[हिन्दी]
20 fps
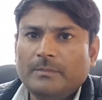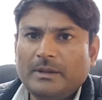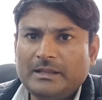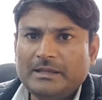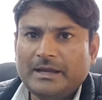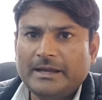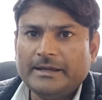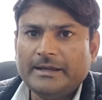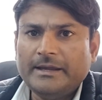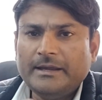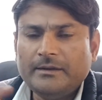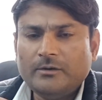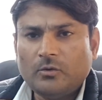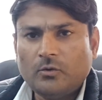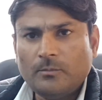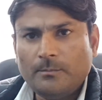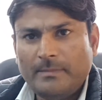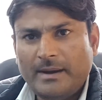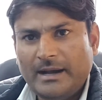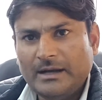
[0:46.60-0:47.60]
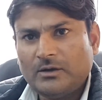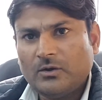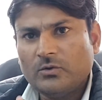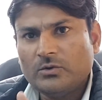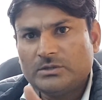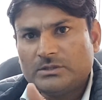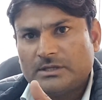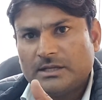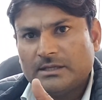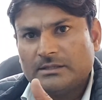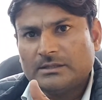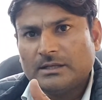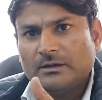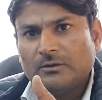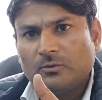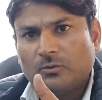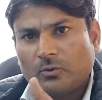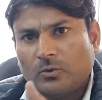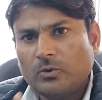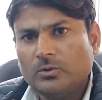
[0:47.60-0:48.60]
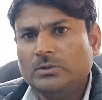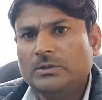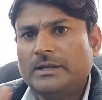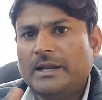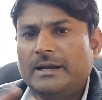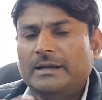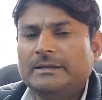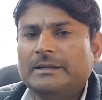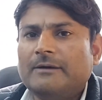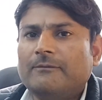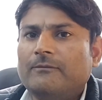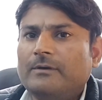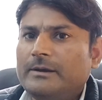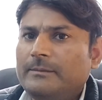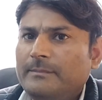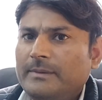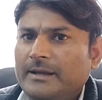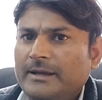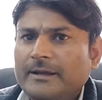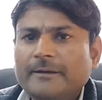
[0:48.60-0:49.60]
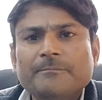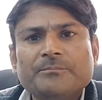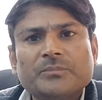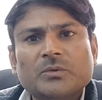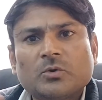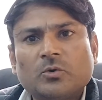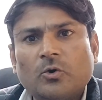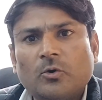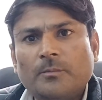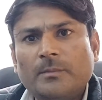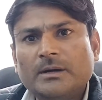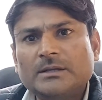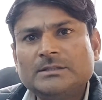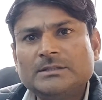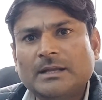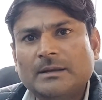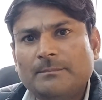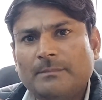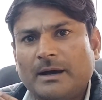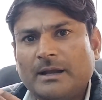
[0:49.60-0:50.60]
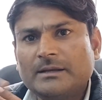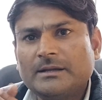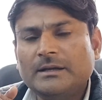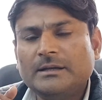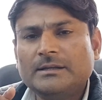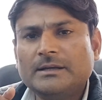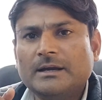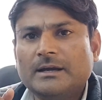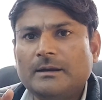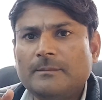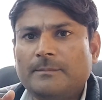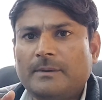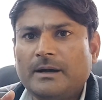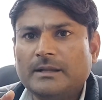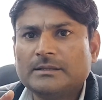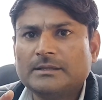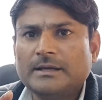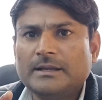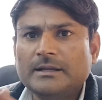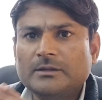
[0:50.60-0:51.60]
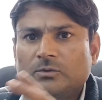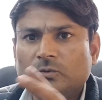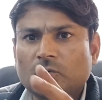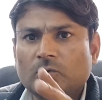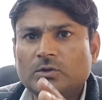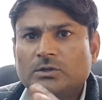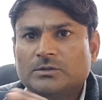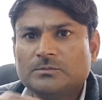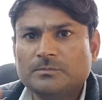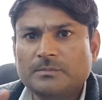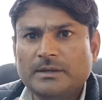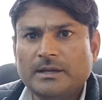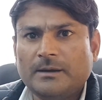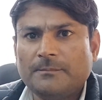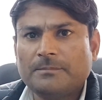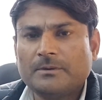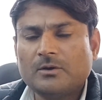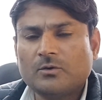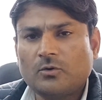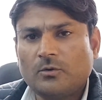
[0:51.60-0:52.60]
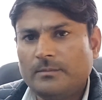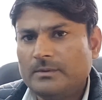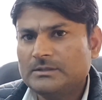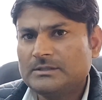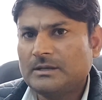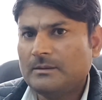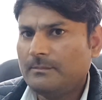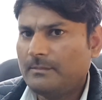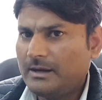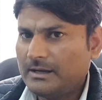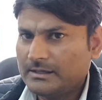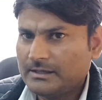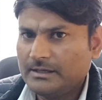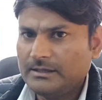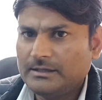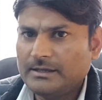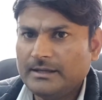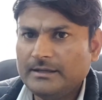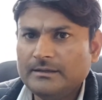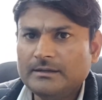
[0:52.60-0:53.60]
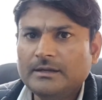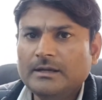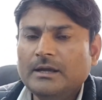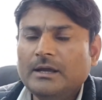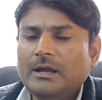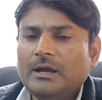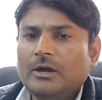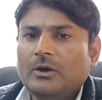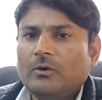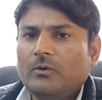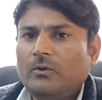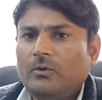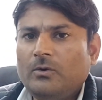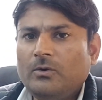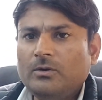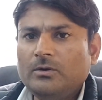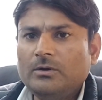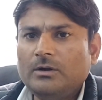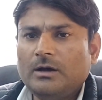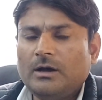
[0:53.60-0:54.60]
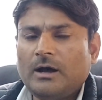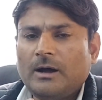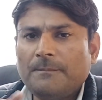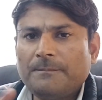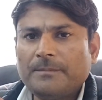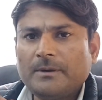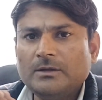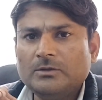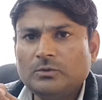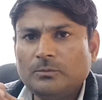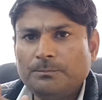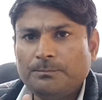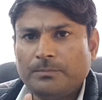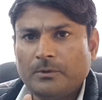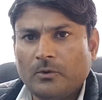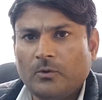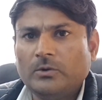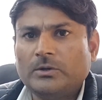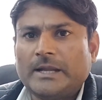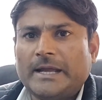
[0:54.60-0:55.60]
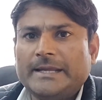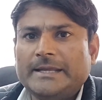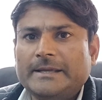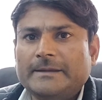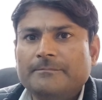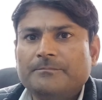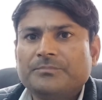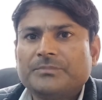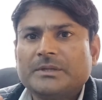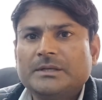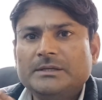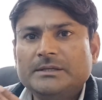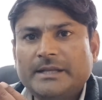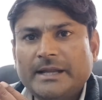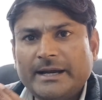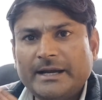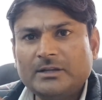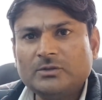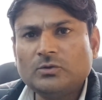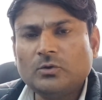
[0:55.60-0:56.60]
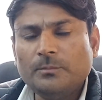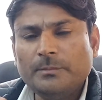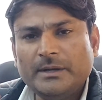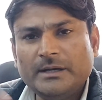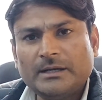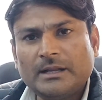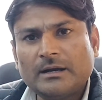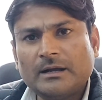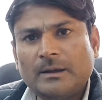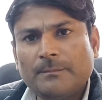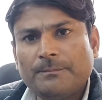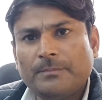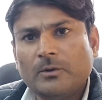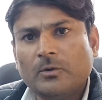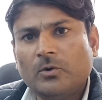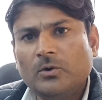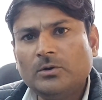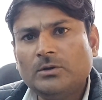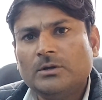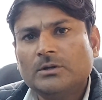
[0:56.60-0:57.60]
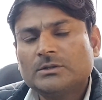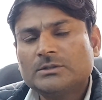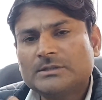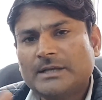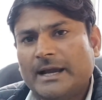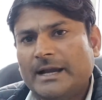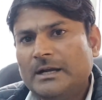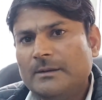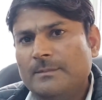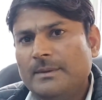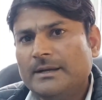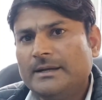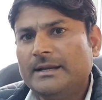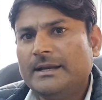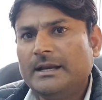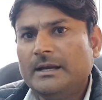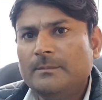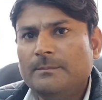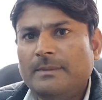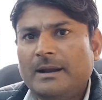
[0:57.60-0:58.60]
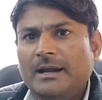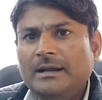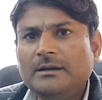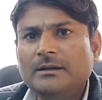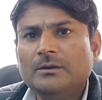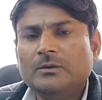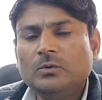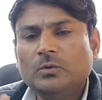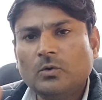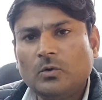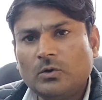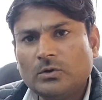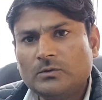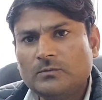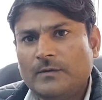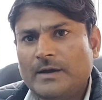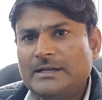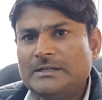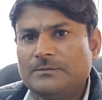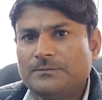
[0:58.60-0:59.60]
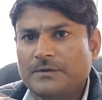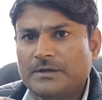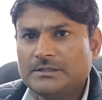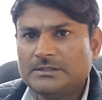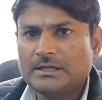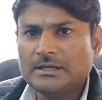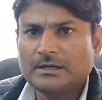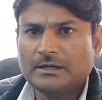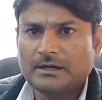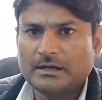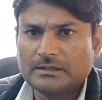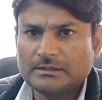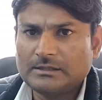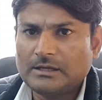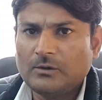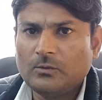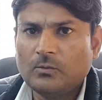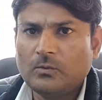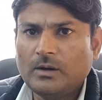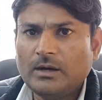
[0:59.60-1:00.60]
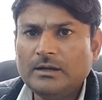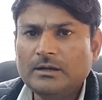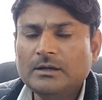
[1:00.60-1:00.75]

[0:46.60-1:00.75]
मिल जाएंगे और मेट्रो स्टेशन खुद डेल्टा वन में है कॉमर्शियल मार्केट की अगर बात करें दो इसमें आपका कॉमर्शियल मार्केट है और आपका जो प्लॉट है ये 150 मीटर का प्लॉट साइड में ग्रीन बेल्ट नॉर्थ वेस्ट फेसिंग करता हुआ